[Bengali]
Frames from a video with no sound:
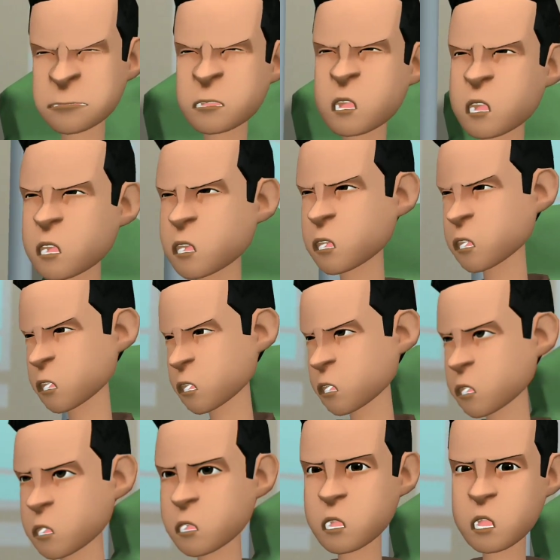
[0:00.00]
এবার যাক
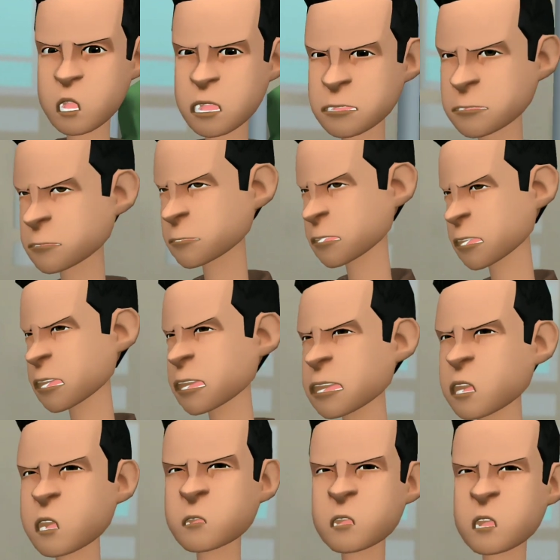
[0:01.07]
ধরেই হোক বিয়ের
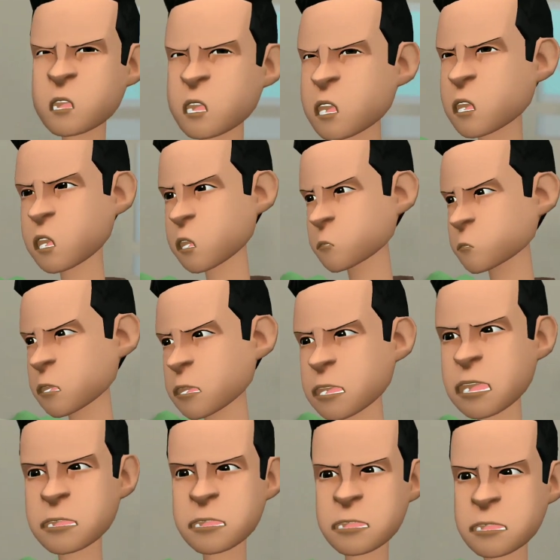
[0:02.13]
একটা ব্যবস্থা আমার করাই লাগবে